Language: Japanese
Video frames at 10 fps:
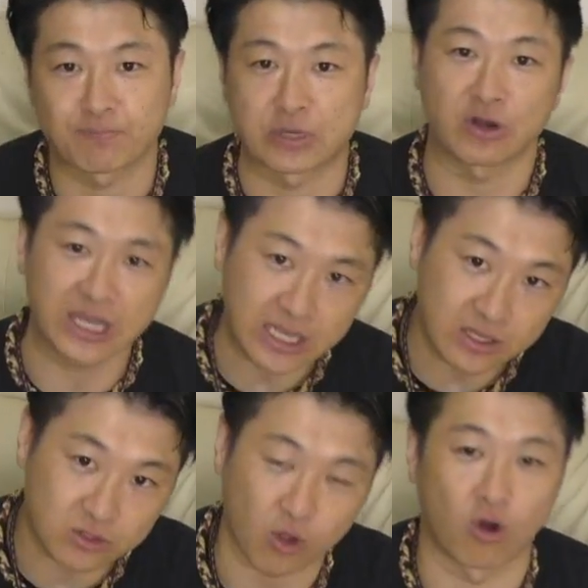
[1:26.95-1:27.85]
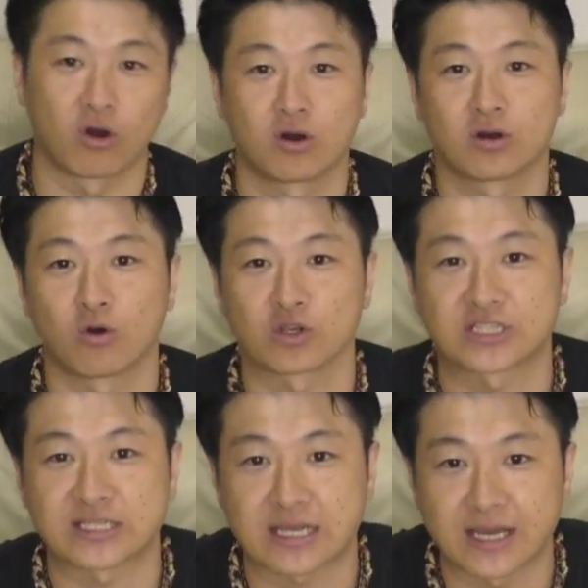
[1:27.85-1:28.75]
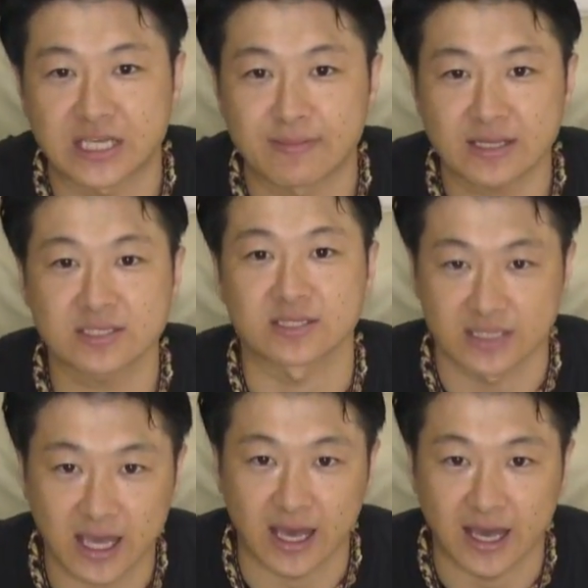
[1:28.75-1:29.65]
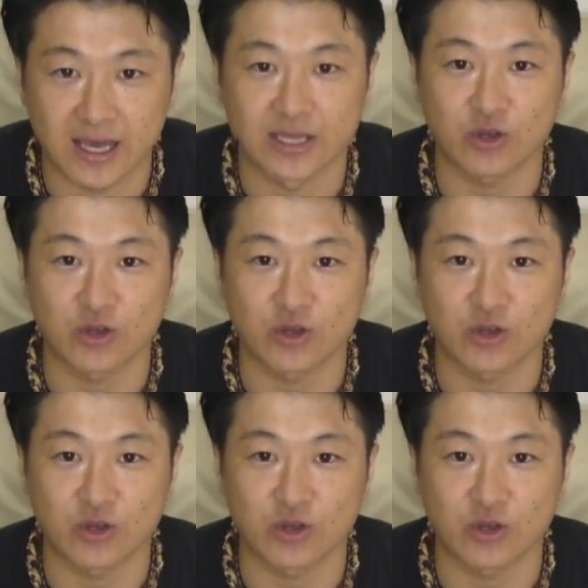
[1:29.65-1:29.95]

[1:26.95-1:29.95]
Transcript: ピロリーンとお知らせがいきますんで、